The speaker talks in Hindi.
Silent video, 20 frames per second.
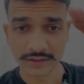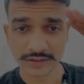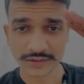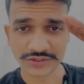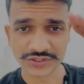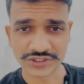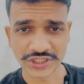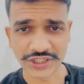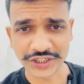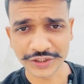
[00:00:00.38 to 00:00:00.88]

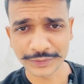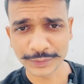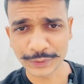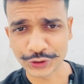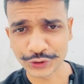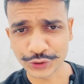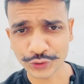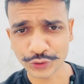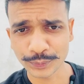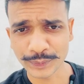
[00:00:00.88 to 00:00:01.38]
जय हिंद
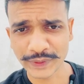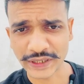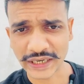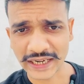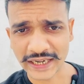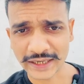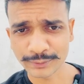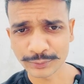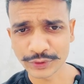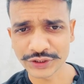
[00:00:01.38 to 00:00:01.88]
मित्रों
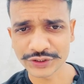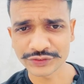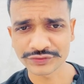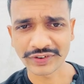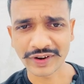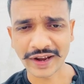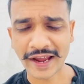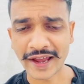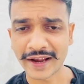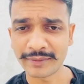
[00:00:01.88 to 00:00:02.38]
बिहार पुलिस
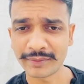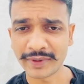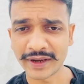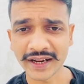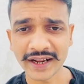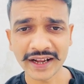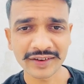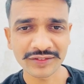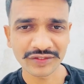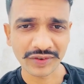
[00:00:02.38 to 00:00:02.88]

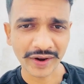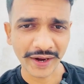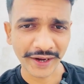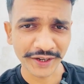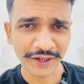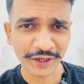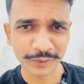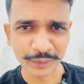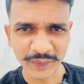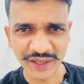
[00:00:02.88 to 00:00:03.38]
फायरमैन का
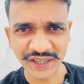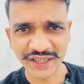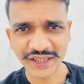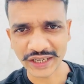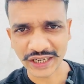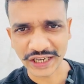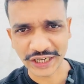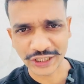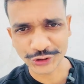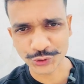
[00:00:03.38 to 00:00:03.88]
फाइनल मेरिट
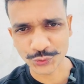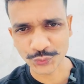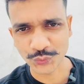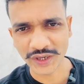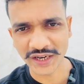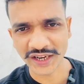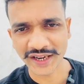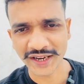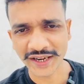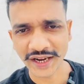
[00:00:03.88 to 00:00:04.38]
आ
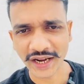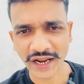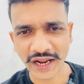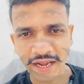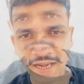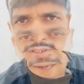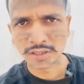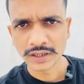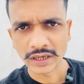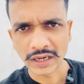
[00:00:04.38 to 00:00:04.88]
चुका है
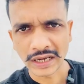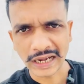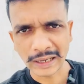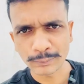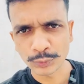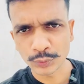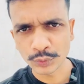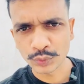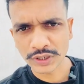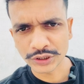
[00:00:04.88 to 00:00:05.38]
आप
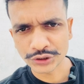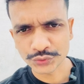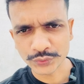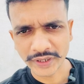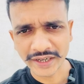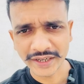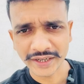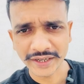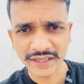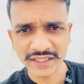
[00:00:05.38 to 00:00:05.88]
आप लोगों का जो
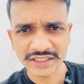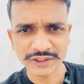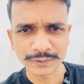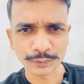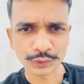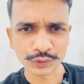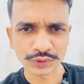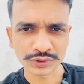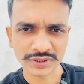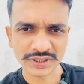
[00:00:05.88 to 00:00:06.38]
है नेक्स्ट
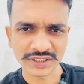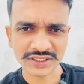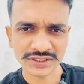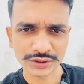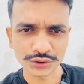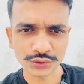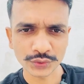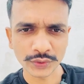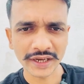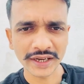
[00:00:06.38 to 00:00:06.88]
प्रोसेस
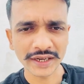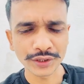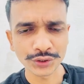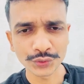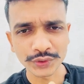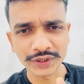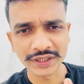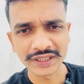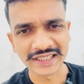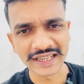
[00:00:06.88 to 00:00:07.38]
जो है
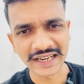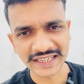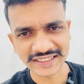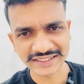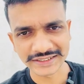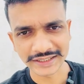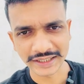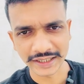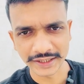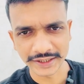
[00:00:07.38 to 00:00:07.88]

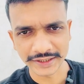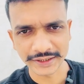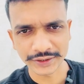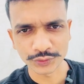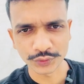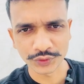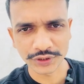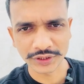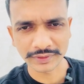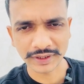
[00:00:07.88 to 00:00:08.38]
योग्यदान से रिलेटेड
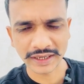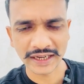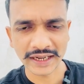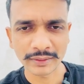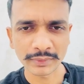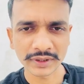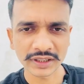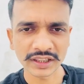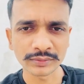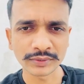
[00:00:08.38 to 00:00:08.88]
होने वाला
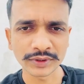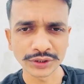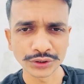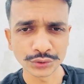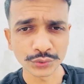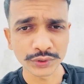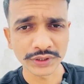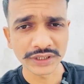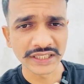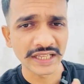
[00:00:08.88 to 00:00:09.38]
है मतलब कि
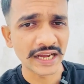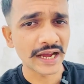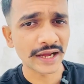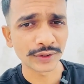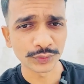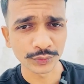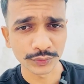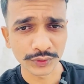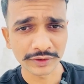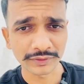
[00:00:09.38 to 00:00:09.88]

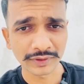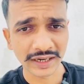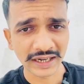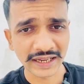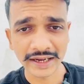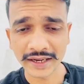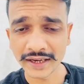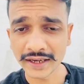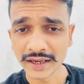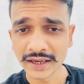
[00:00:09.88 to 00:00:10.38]
योग्यदान होने वाला
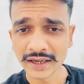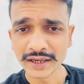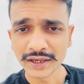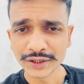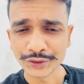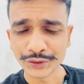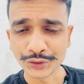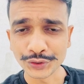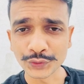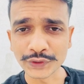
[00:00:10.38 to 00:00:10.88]
है
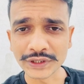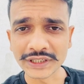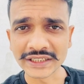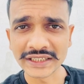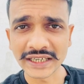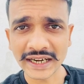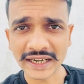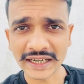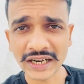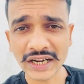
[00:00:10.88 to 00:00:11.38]

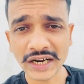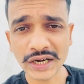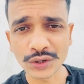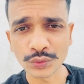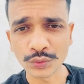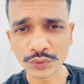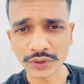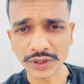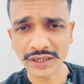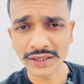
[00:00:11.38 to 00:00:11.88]
योग्यदान का
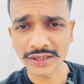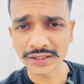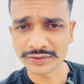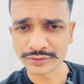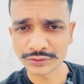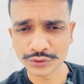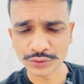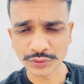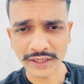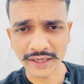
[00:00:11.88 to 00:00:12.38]
नोटिस
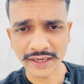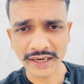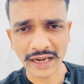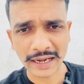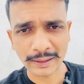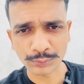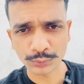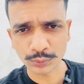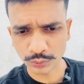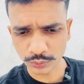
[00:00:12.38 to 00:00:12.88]
जो है
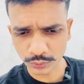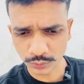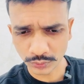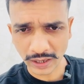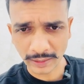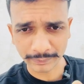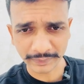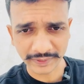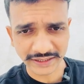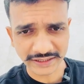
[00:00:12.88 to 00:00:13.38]
आपको
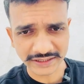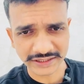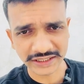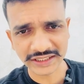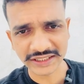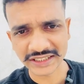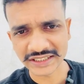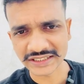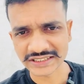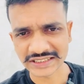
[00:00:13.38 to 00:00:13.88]
आपके
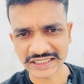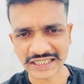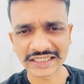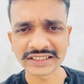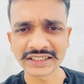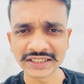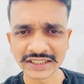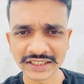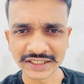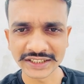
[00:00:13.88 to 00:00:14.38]
रिजल्ट के
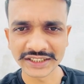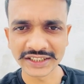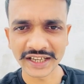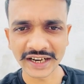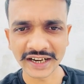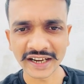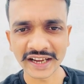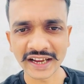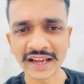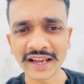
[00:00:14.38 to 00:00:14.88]
साथ ही दे
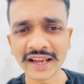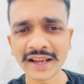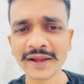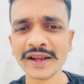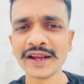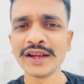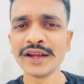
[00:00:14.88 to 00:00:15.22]
दिया गया है